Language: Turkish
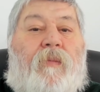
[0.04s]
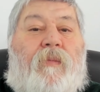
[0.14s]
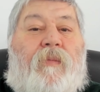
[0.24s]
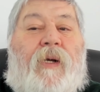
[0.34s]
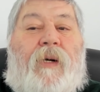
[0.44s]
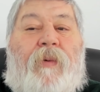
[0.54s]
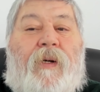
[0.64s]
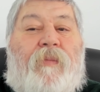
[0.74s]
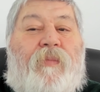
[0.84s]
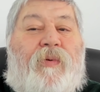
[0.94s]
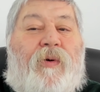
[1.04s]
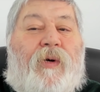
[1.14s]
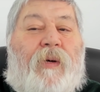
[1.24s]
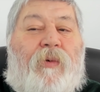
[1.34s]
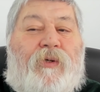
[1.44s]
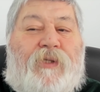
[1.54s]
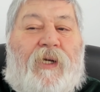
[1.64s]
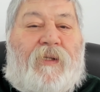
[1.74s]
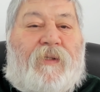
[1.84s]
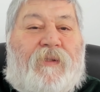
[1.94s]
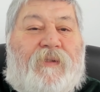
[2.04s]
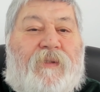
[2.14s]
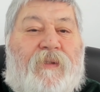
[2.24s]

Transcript: Merhaba, programa hoş geldiniz.